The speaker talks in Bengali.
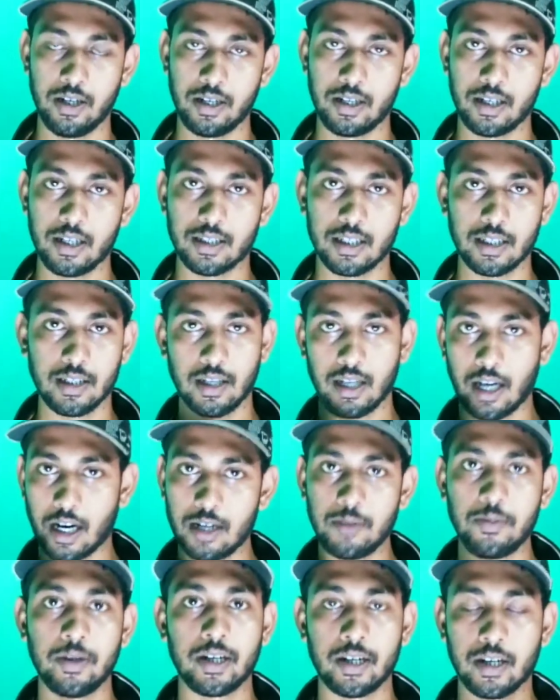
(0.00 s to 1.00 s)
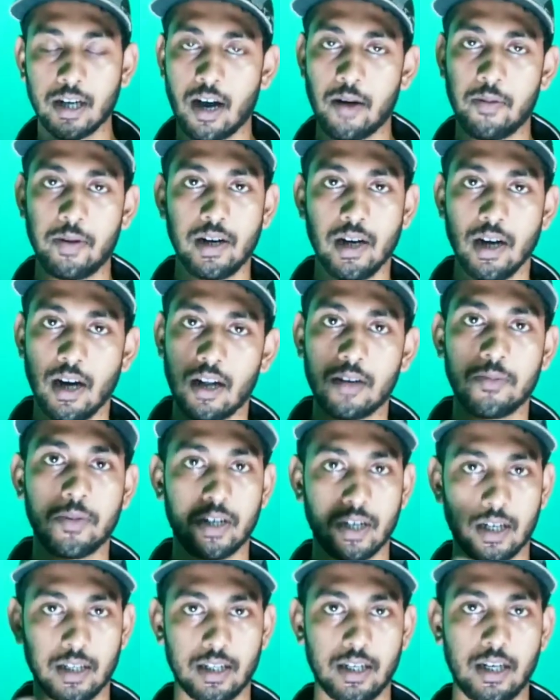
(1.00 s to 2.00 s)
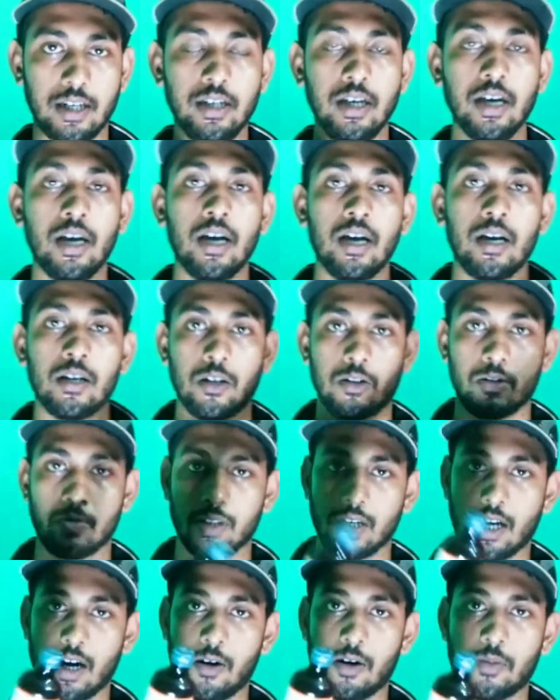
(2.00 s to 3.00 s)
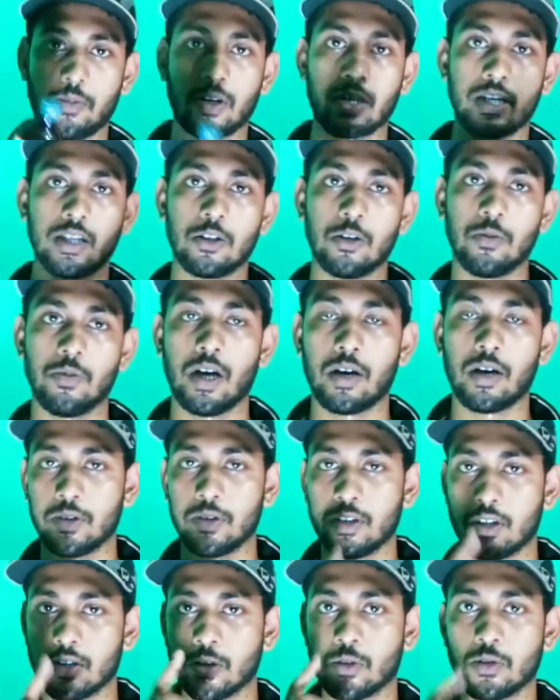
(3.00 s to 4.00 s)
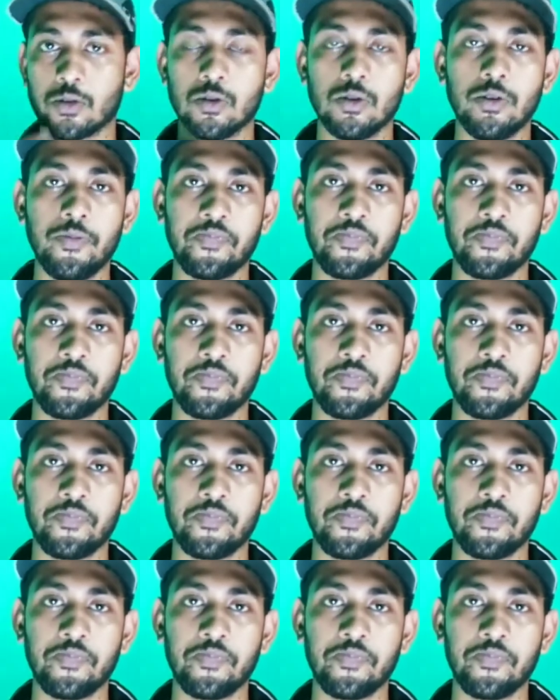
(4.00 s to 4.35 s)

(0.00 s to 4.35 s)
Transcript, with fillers: ঠিক আছে খালি পেটে এটা খাবে না খালি পেটে খেতে নেই তোমাদের খাওয়ার পরে খেতে হবে বিশেষত